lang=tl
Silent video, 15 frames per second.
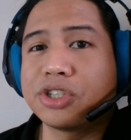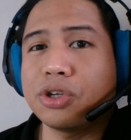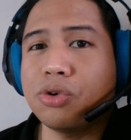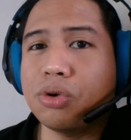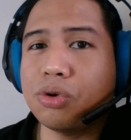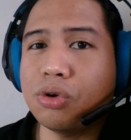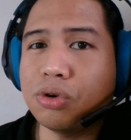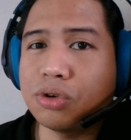
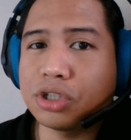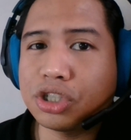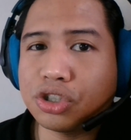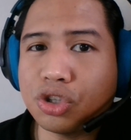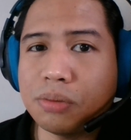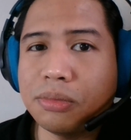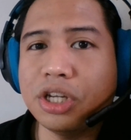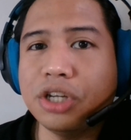So kung
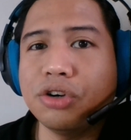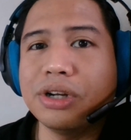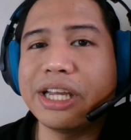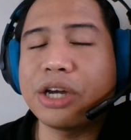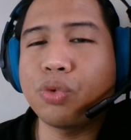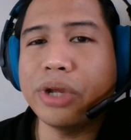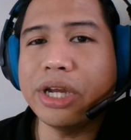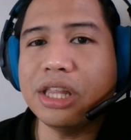gusto mo yung
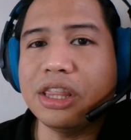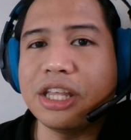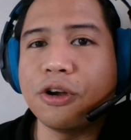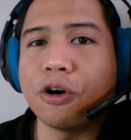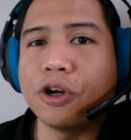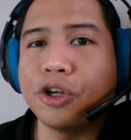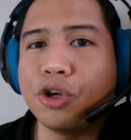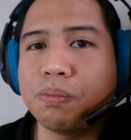liquidity
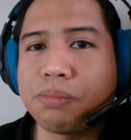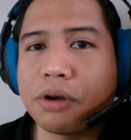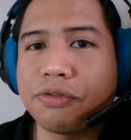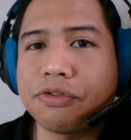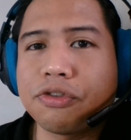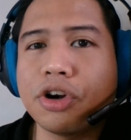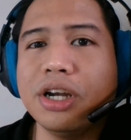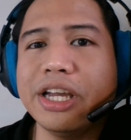or you
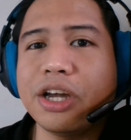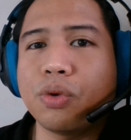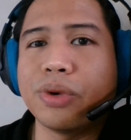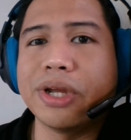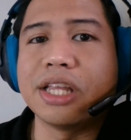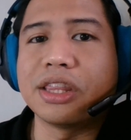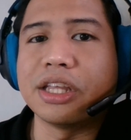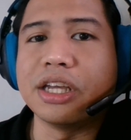prefer
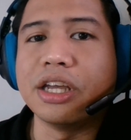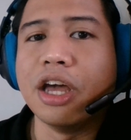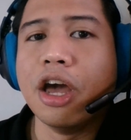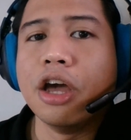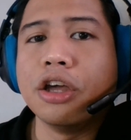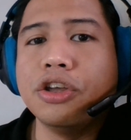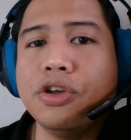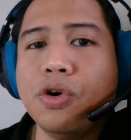liquidity,
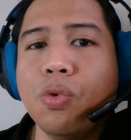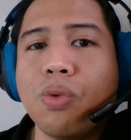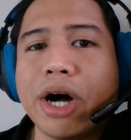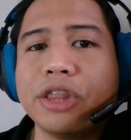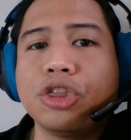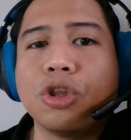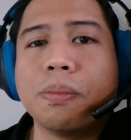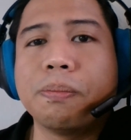you
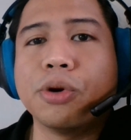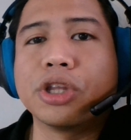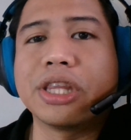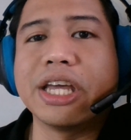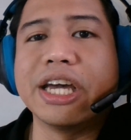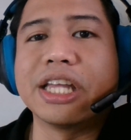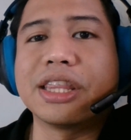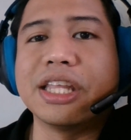want to put
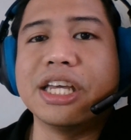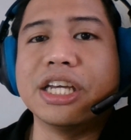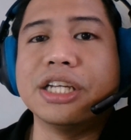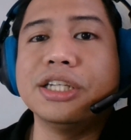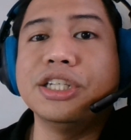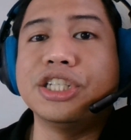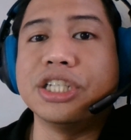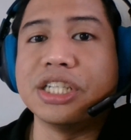it
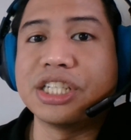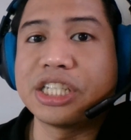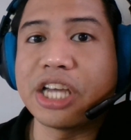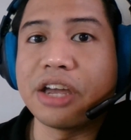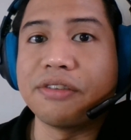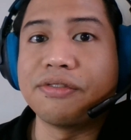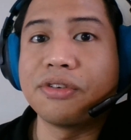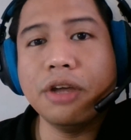in G
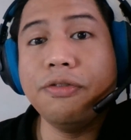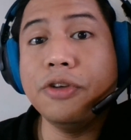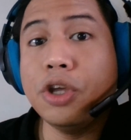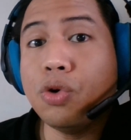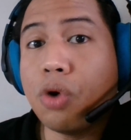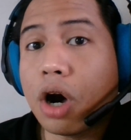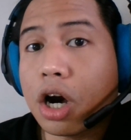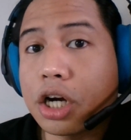Save if
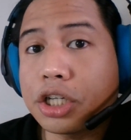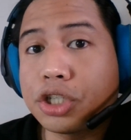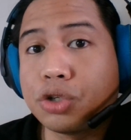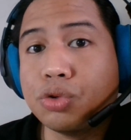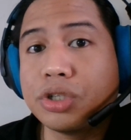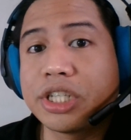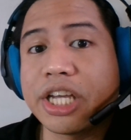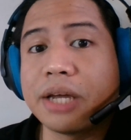you are
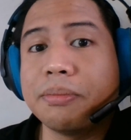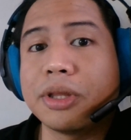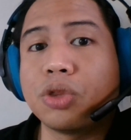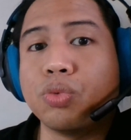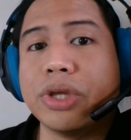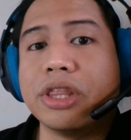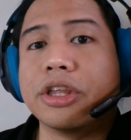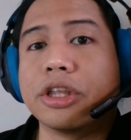choosing
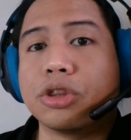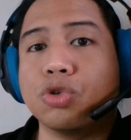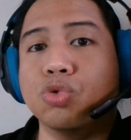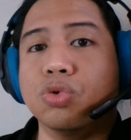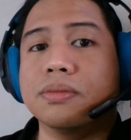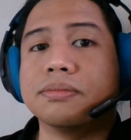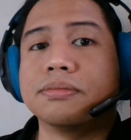between the two.